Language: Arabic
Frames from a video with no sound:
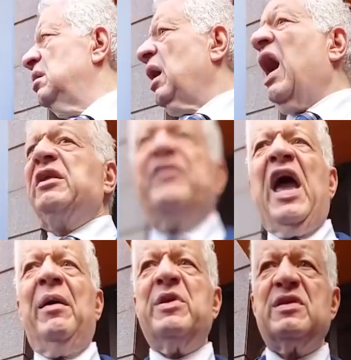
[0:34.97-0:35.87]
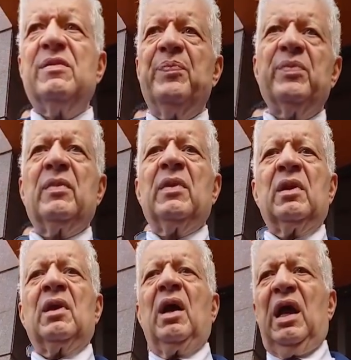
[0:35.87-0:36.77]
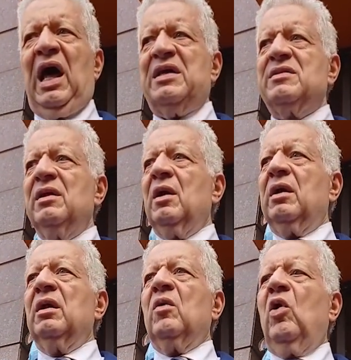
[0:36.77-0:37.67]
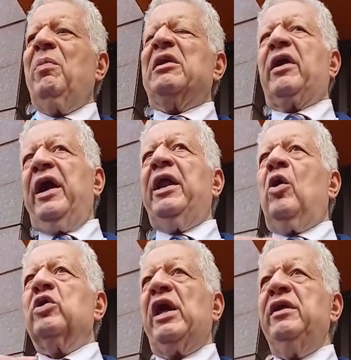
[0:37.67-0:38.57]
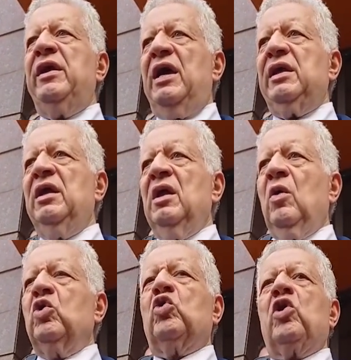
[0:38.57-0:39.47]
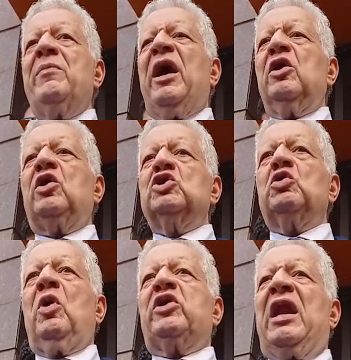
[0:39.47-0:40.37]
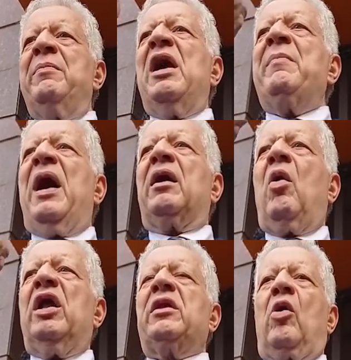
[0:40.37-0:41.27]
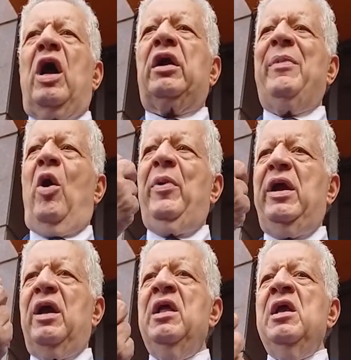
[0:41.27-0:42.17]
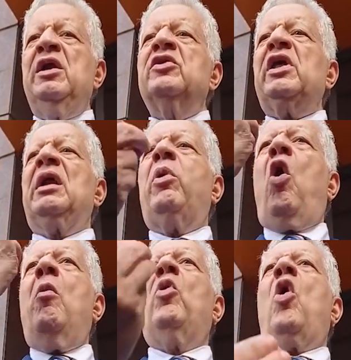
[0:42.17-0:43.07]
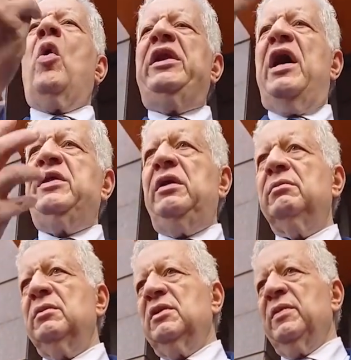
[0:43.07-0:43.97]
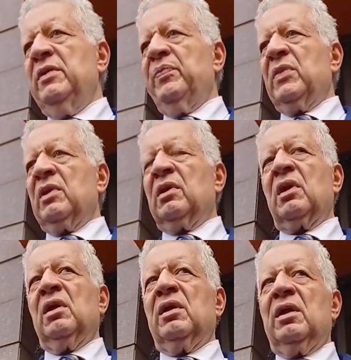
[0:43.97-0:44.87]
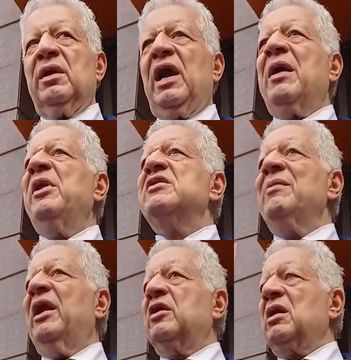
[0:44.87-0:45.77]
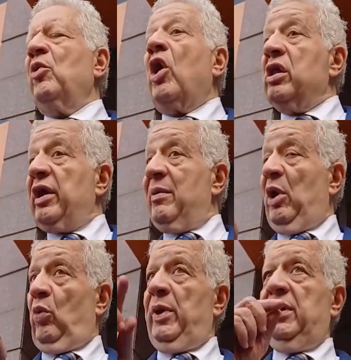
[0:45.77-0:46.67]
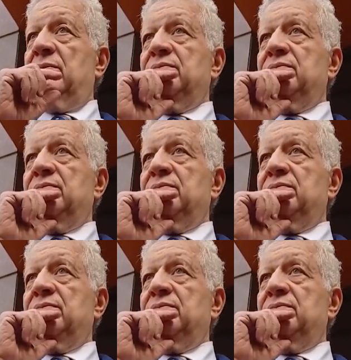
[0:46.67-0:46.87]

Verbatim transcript: عاطف دعبس خلاص والبلطجيه رجعوا تاني النادي ودكتور ماجد كيش المحترم بيجمع القواعد توقعات جمعيه عموميه ينضرب هو وامه جوه النادي يا جماهير الزمالك طب يا جماعه عموميه